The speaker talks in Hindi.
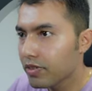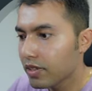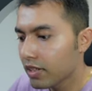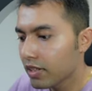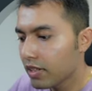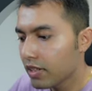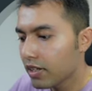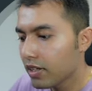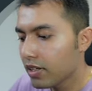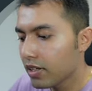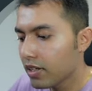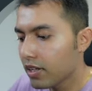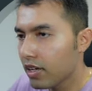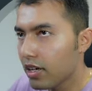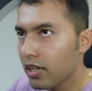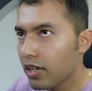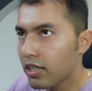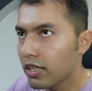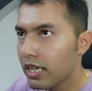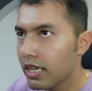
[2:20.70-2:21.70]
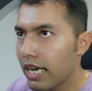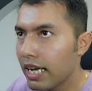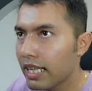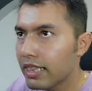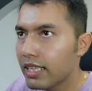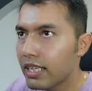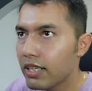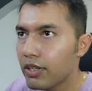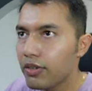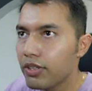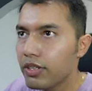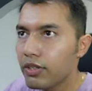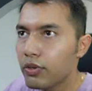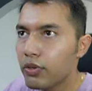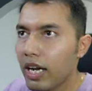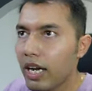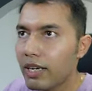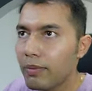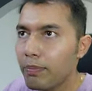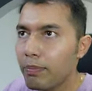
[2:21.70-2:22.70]
रन एंड देन यू नीड टू
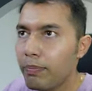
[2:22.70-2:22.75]
राइट